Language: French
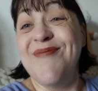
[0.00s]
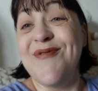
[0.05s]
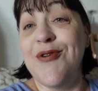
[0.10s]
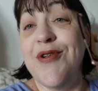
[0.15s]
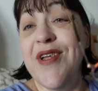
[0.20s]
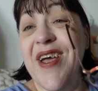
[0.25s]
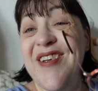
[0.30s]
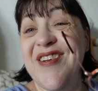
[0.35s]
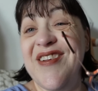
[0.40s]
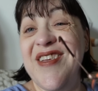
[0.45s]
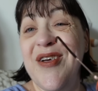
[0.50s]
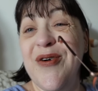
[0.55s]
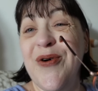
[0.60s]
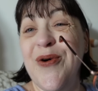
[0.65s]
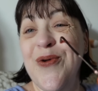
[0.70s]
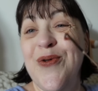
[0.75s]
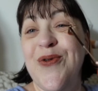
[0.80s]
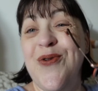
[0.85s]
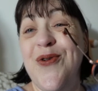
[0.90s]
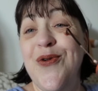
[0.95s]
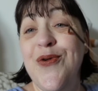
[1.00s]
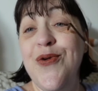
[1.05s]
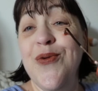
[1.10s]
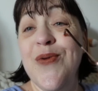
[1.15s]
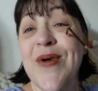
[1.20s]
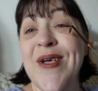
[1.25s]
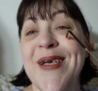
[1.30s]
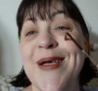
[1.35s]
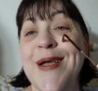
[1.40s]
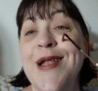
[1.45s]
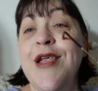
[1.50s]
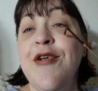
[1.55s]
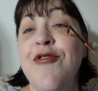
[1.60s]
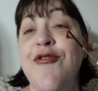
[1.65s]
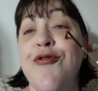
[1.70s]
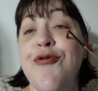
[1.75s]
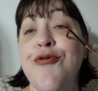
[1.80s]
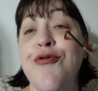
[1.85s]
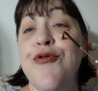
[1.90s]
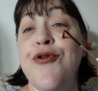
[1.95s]
Je dirais, j'ai des grosses joues, les
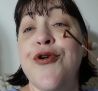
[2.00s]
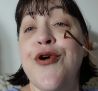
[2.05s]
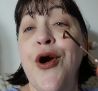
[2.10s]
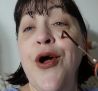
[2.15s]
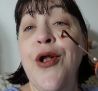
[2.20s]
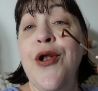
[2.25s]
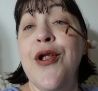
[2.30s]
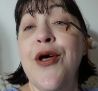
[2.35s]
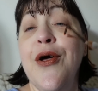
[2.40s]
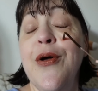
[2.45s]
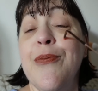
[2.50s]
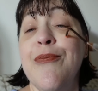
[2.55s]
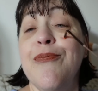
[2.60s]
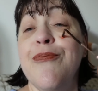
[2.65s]
joues collent